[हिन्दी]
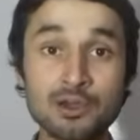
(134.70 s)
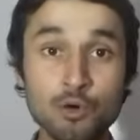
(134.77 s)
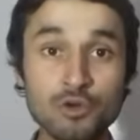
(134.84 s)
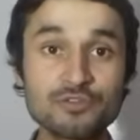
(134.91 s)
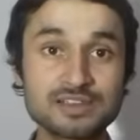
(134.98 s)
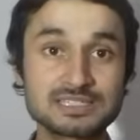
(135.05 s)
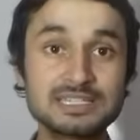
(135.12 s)
या
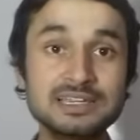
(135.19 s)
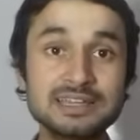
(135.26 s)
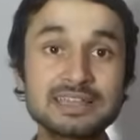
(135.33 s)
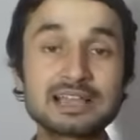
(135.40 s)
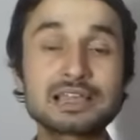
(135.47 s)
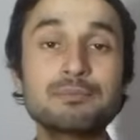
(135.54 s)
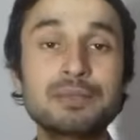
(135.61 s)
और फैसिलिटी
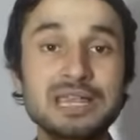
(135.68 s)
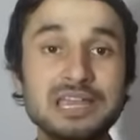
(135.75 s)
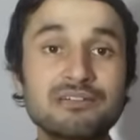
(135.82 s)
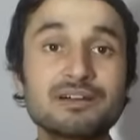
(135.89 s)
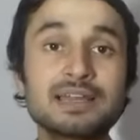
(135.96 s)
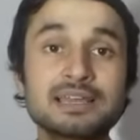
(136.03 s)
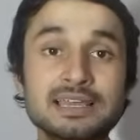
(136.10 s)
क्या क्या
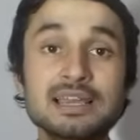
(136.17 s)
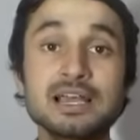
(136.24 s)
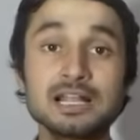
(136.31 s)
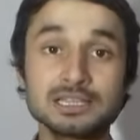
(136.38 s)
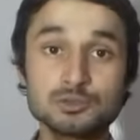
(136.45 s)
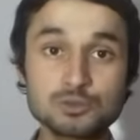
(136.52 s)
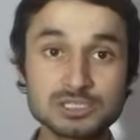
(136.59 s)
मिलने वाली है
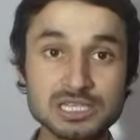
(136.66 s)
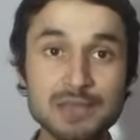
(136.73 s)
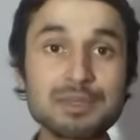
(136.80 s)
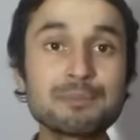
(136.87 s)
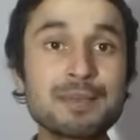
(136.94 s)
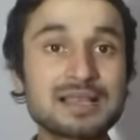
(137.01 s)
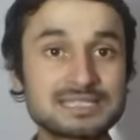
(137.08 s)
तो उससे
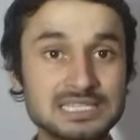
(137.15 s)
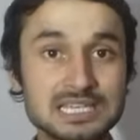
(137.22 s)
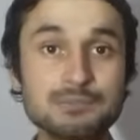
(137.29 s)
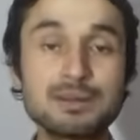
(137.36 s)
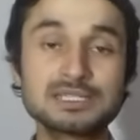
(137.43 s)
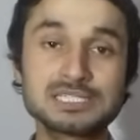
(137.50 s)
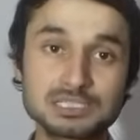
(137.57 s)
आपके पैसे
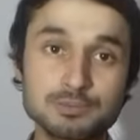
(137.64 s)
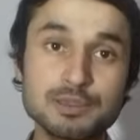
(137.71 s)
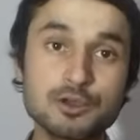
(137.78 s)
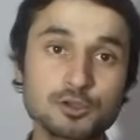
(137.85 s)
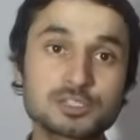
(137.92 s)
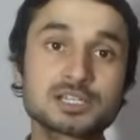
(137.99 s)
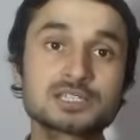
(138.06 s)
की बचत भी
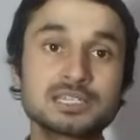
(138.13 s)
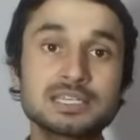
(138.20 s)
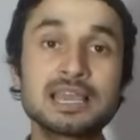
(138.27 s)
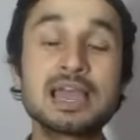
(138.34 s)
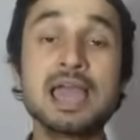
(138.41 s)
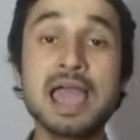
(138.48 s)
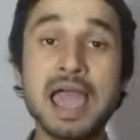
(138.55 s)
हो सकती
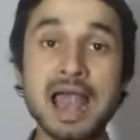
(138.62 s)
है